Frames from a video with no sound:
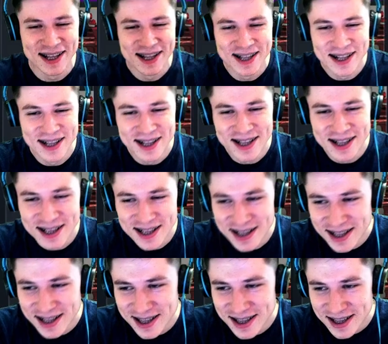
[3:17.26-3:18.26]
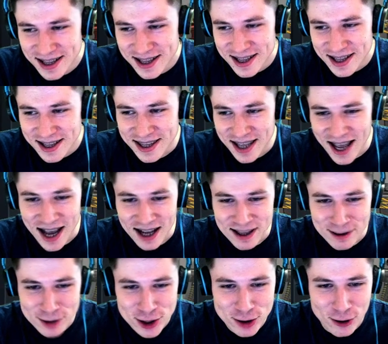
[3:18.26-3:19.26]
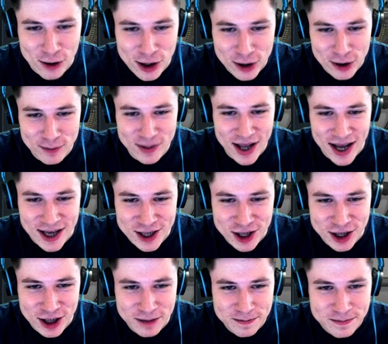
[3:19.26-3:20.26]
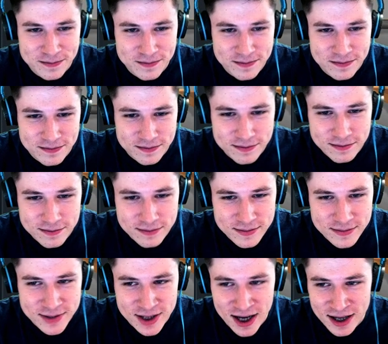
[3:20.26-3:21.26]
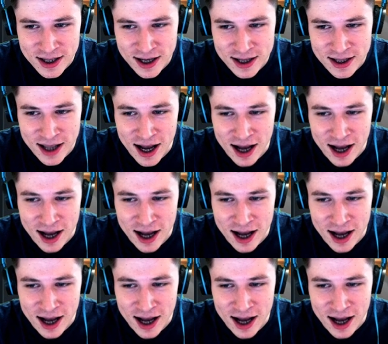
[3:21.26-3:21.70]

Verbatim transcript: Нормально. Так, ну что, идем дальше. Так, так, так.